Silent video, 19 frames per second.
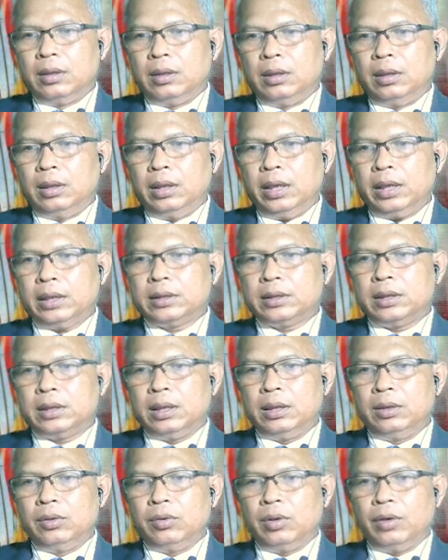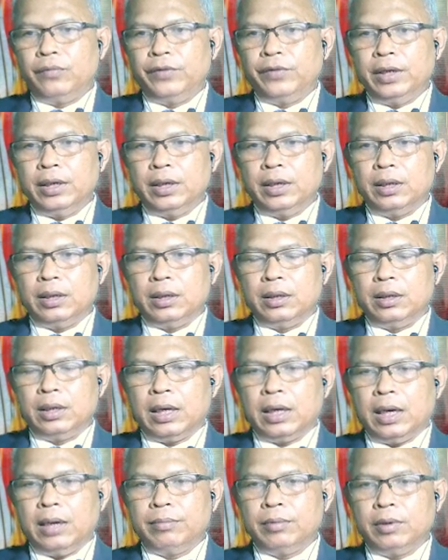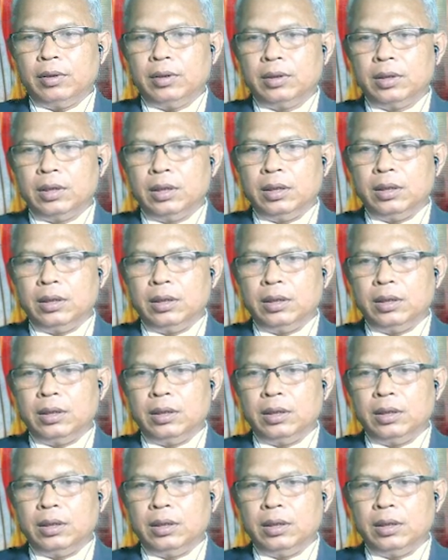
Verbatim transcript: lick your finger นะครับก็คือ